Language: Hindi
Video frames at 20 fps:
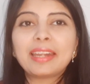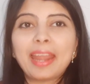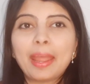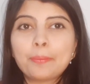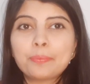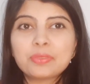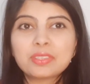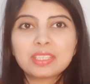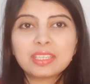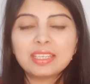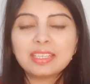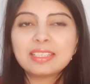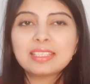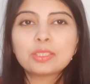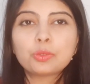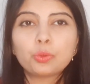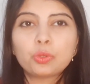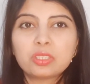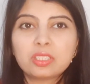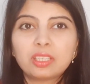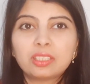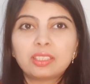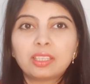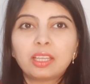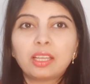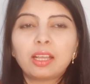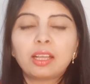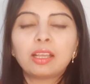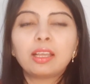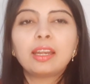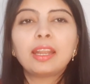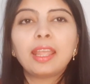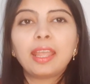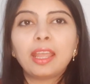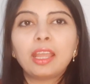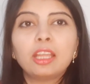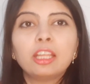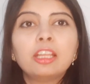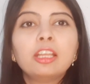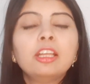ग्रैप सीड्स हो सक अगर
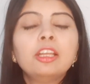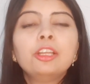हैं